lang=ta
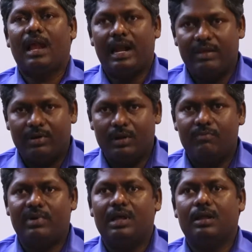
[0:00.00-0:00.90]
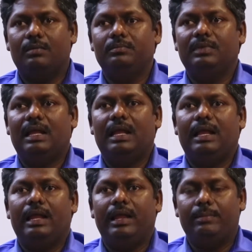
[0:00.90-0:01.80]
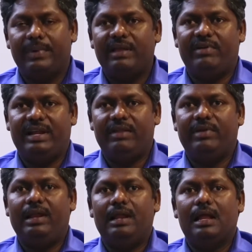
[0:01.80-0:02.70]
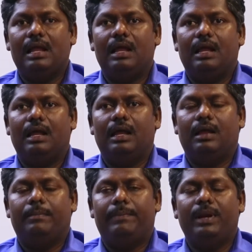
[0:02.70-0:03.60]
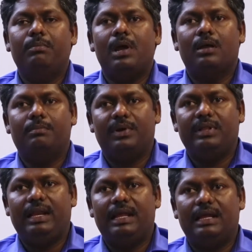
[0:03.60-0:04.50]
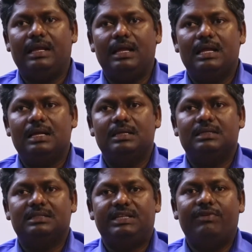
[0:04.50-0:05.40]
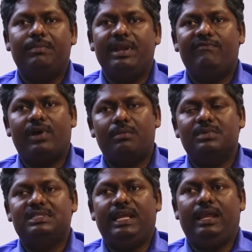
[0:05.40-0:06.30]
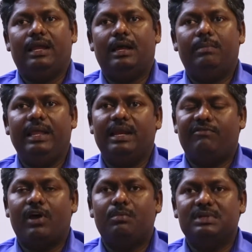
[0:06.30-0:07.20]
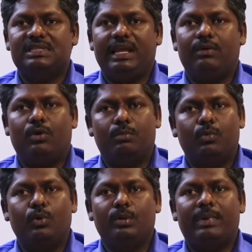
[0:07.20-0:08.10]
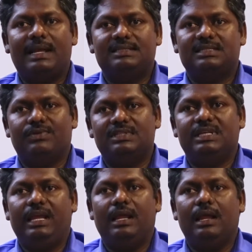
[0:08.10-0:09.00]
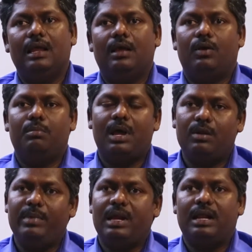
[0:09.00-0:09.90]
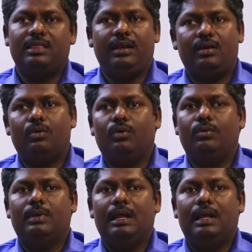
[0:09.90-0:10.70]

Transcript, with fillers: அனைவருக்கும் வணக்கம் என் பெயர் வெற்றிவேல் பெரும்பாக்கம் பகுதியில் சிவமணி ஃபார்மசி அப்படிங்கிற ஃபார்மசியை ஒரு மூணு பிரான்ச்சஸ் வச்சு ரொம்ப அருமையாக நடத்திட்டு இருக்கோம்